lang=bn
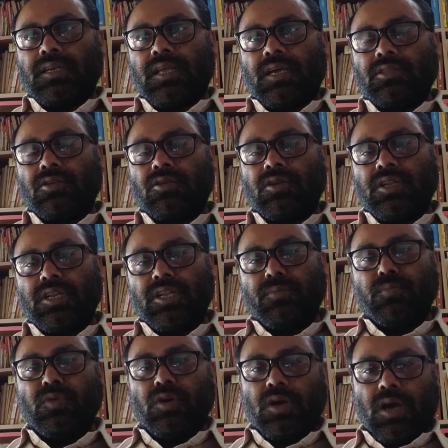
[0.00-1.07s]
এক ধরনের
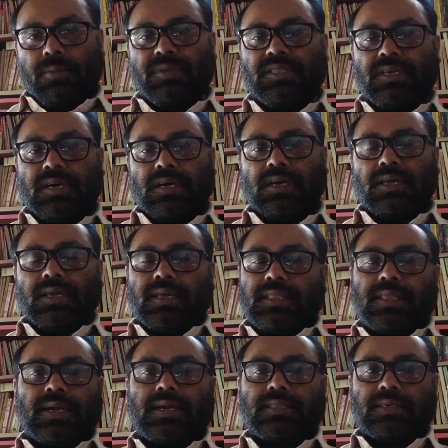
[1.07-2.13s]
নিম্নগামিতা
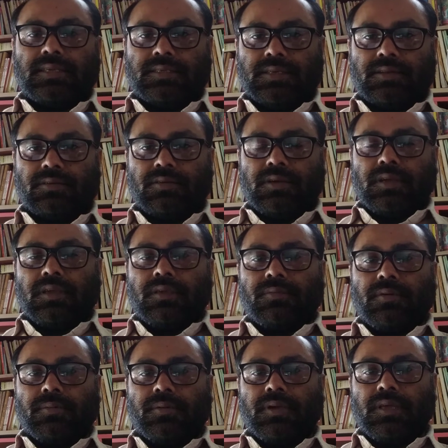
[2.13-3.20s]
দেখা দিয়েছিল
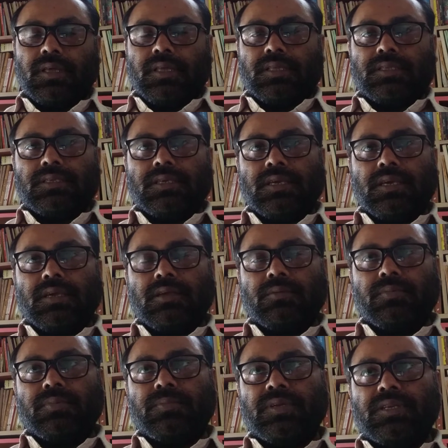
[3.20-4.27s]
কিভাবে যে
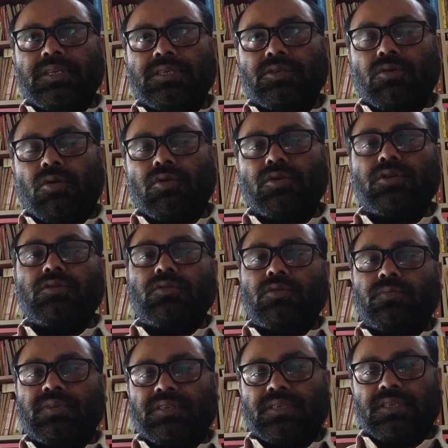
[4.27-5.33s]
ব্রিটিশ কলোনিগুলো
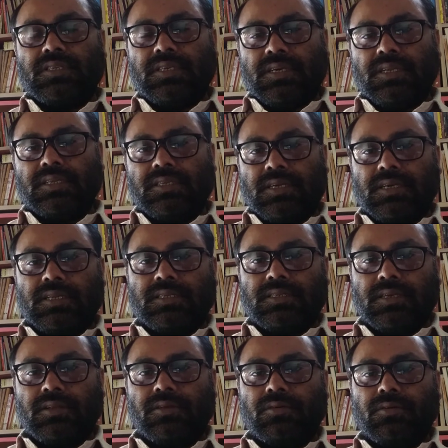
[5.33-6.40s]
বিশ্বের যেখানে যেখানে
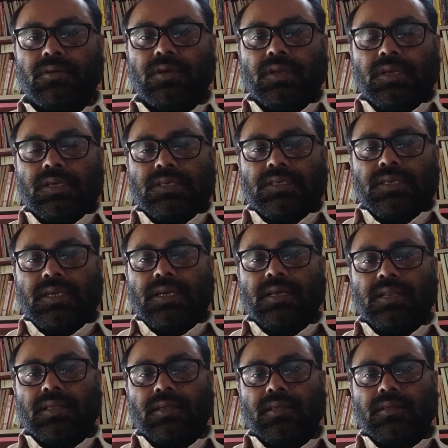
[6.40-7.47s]
ছিল সেখানে